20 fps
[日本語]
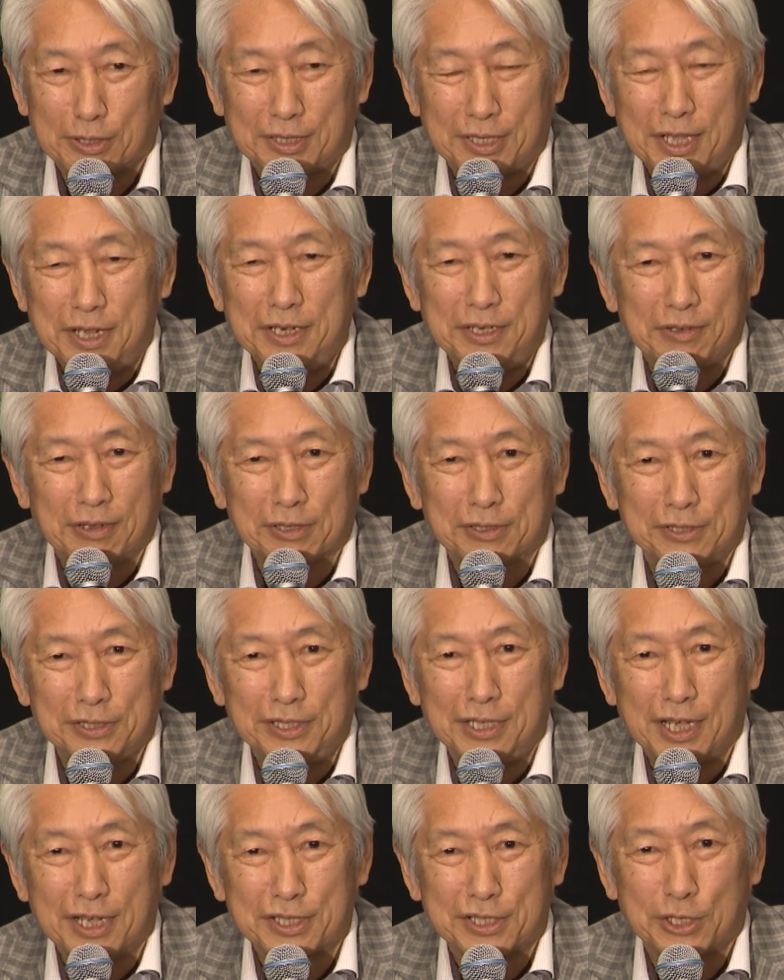権利は
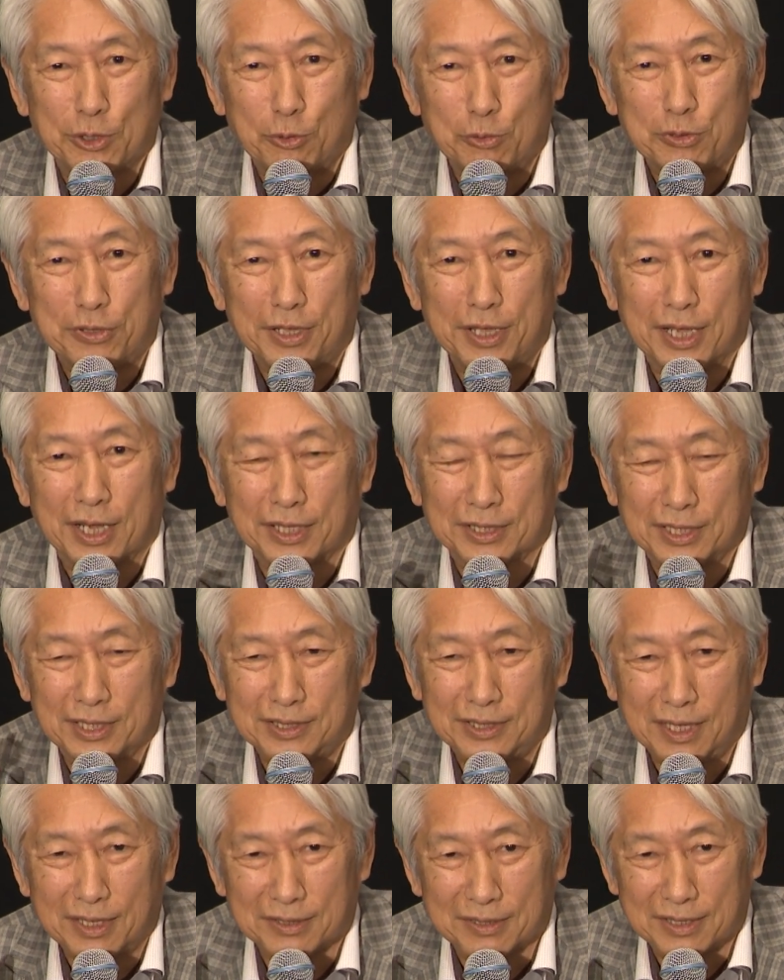クリアして OK が
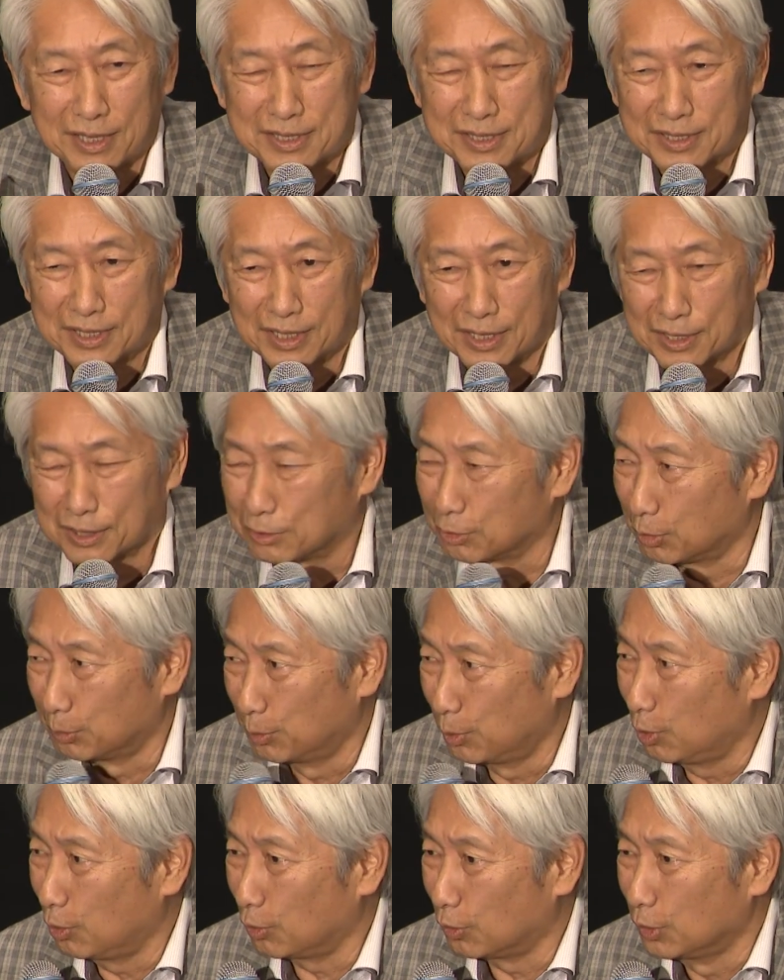出たんですけれど
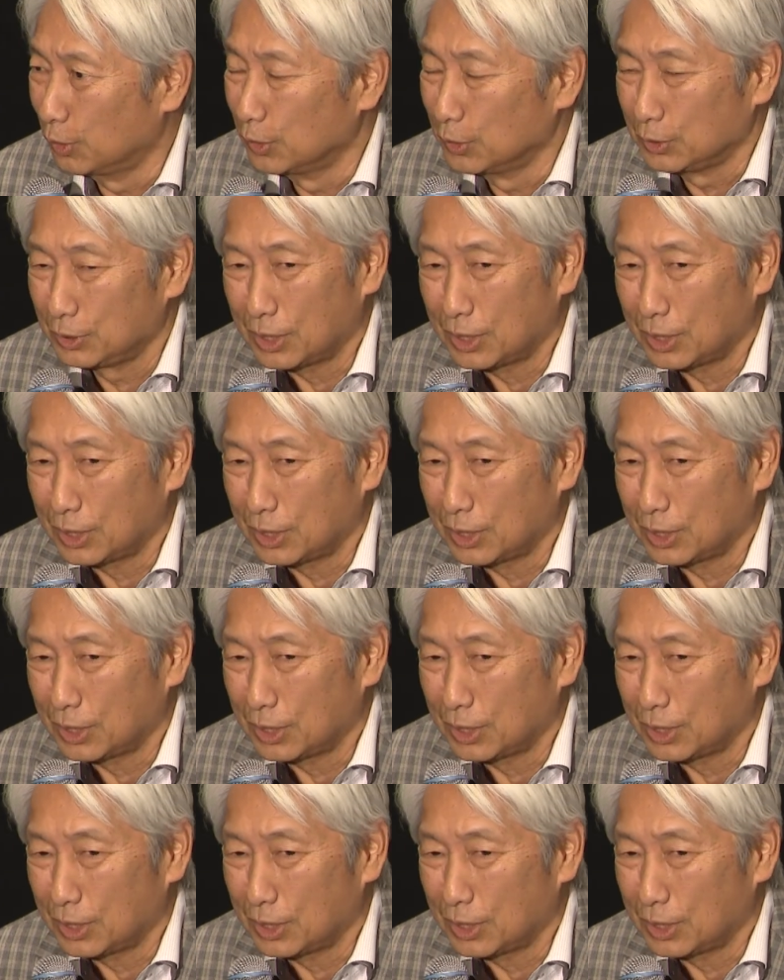も、